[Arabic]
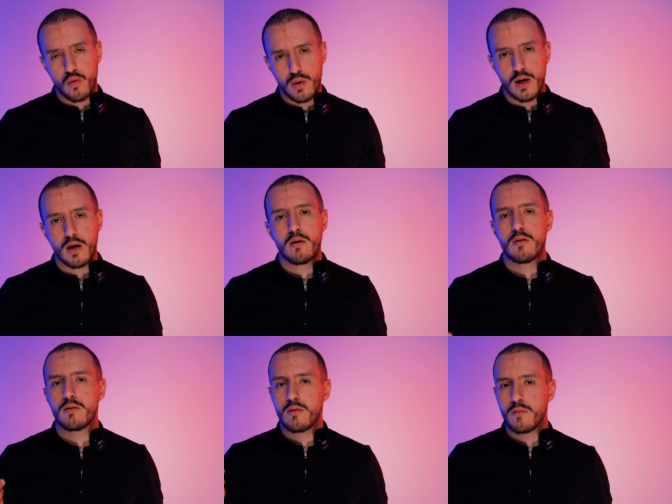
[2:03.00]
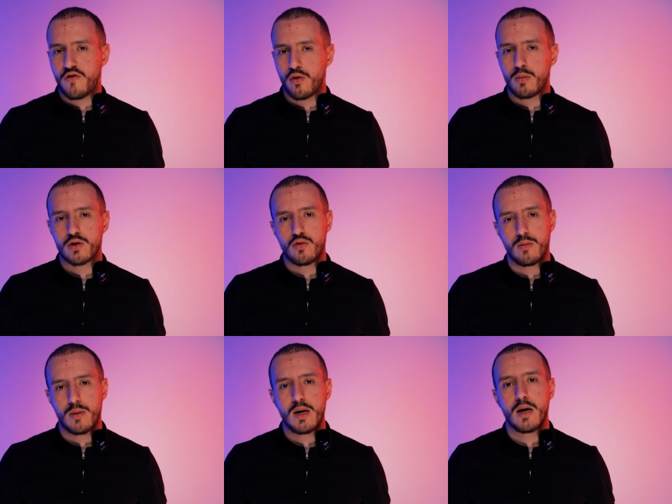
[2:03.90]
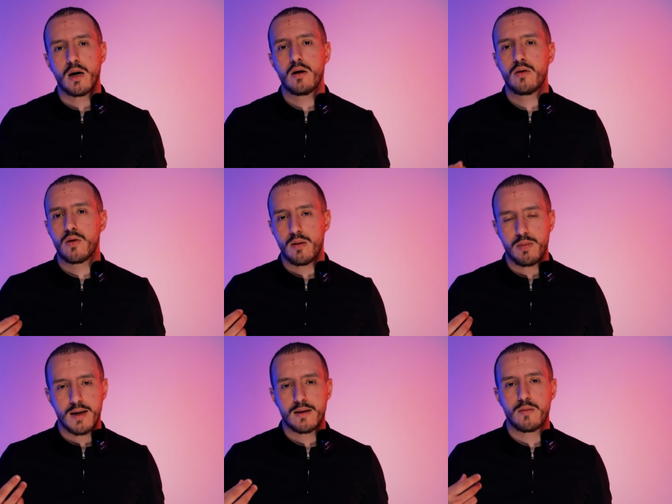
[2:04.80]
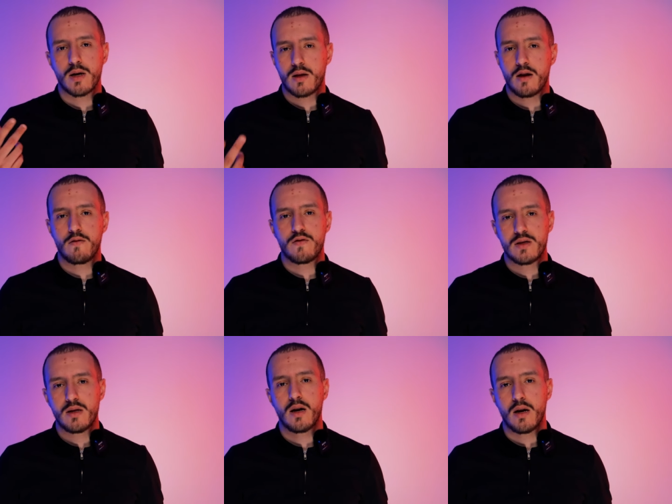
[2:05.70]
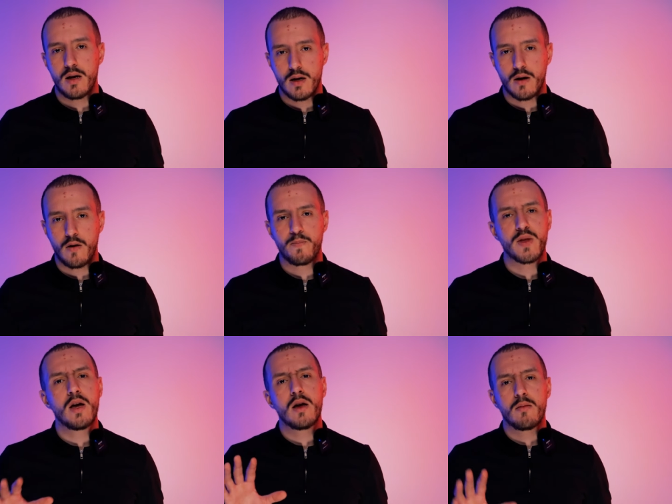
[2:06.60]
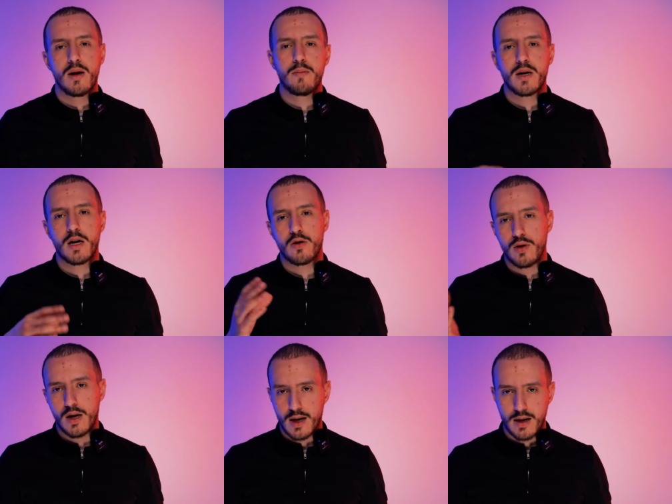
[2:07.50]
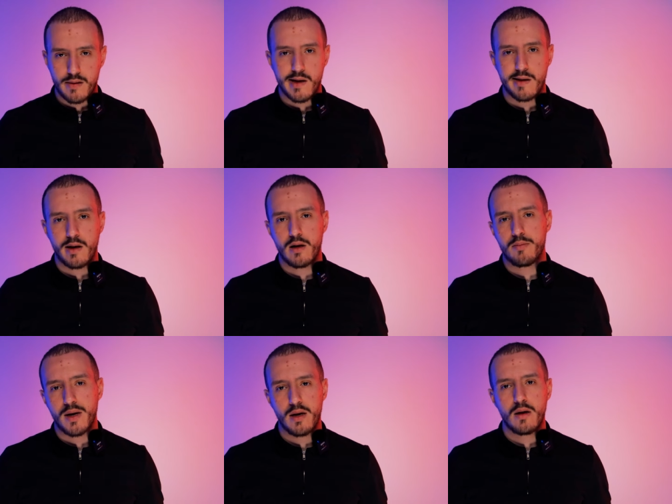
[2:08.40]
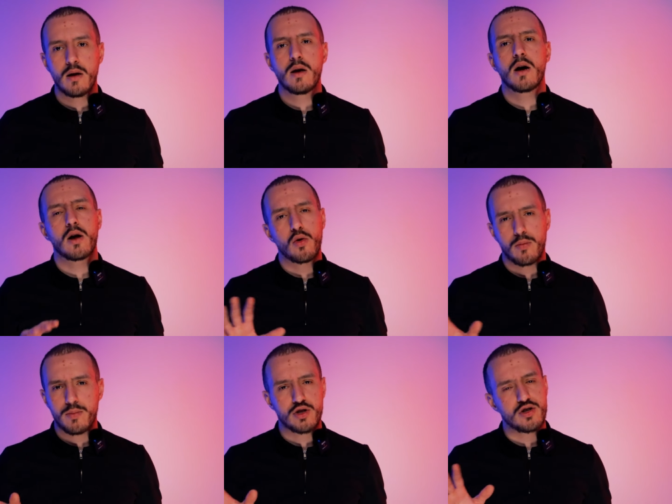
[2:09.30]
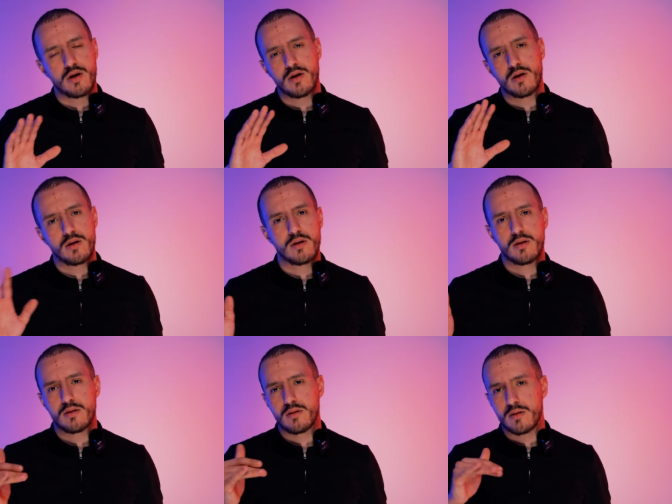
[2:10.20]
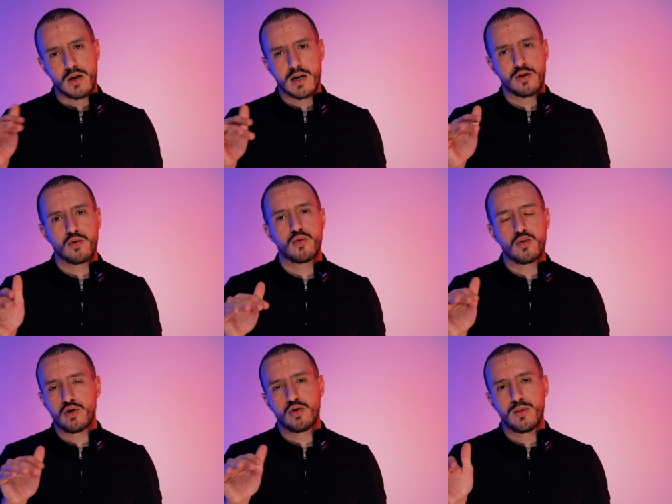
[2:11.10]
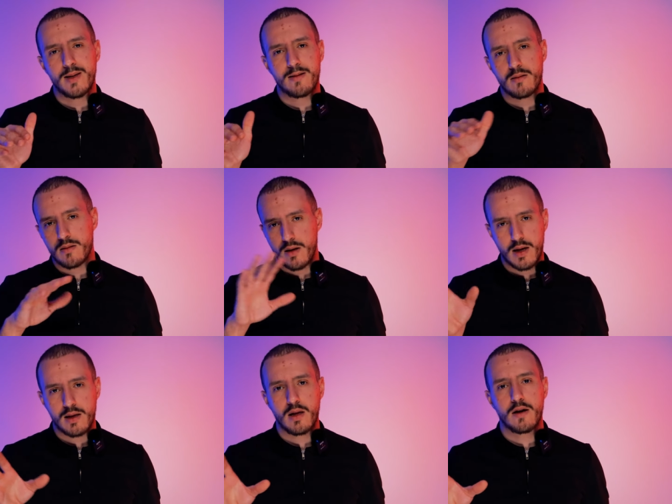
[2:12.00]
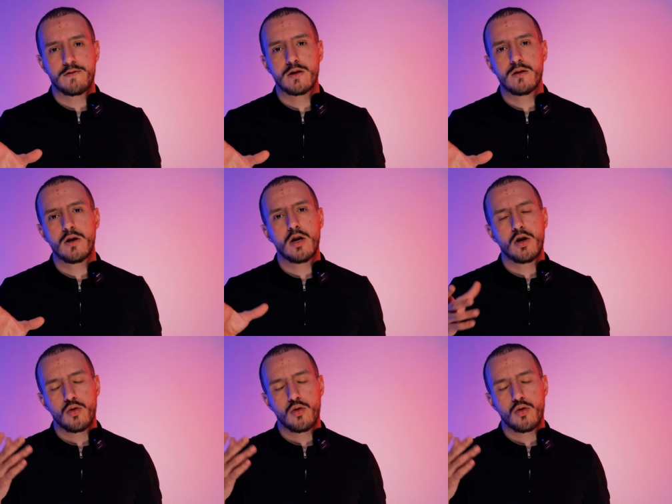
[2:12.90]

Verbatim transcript: ولا فورماسيون مليحه واللي بنادم يقدر ينفيستي عليها بلا ما نحكو على القضيه تاع البري الور باش آه، نقطعو توت سويت هاد العفسه